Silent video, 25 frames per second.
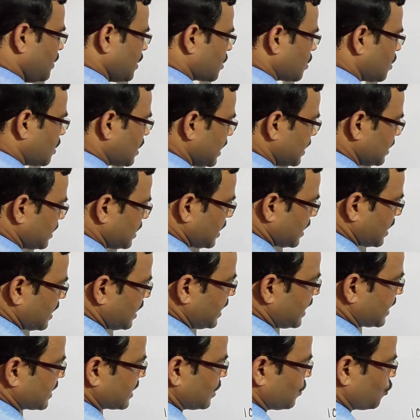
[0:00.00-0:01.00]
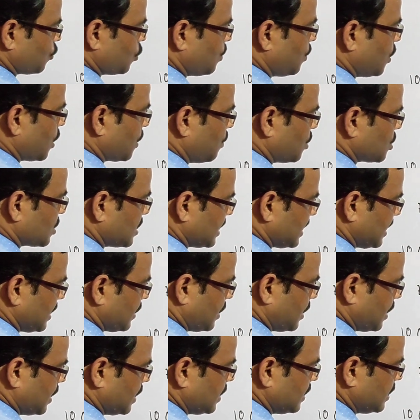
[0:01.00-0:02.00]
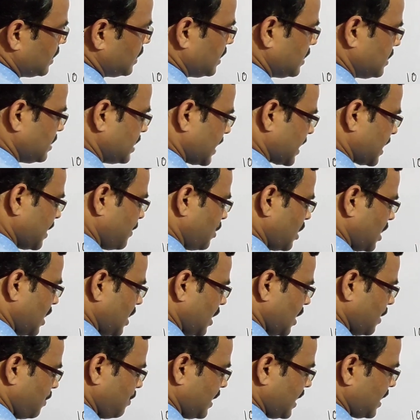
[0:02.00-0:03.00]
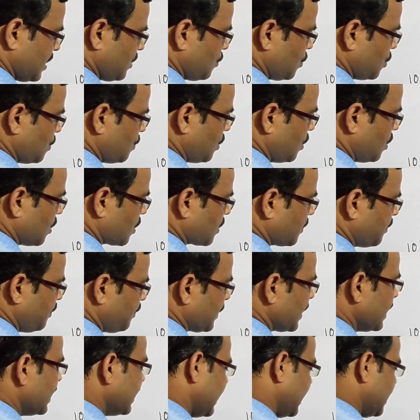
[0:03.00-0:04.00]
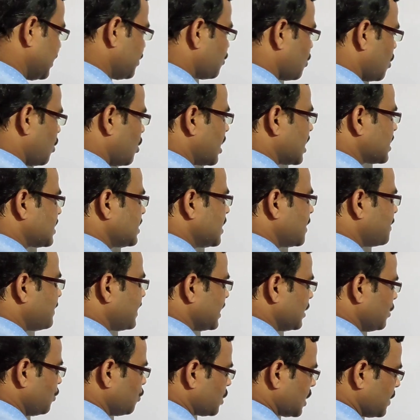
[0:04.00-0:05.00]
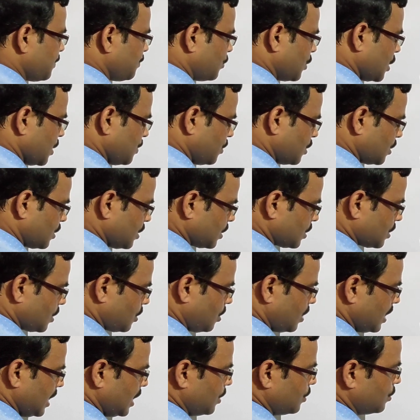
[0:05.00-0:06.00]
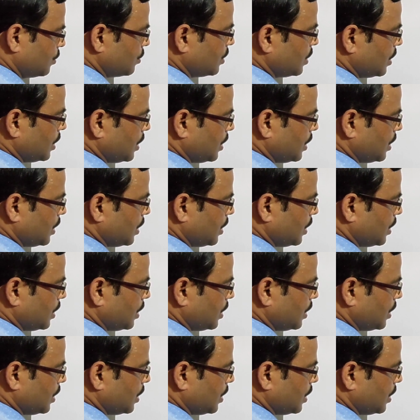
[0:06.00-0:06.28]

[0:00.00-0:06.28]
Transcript: সমীকরণ আনতে গেলে একটা ধ্রুবক বসাতে হয় যাকে বলা হয় ভেদ ধ্রুবক এই চলরাশির মান দুটি পরিবর্তিত হলেও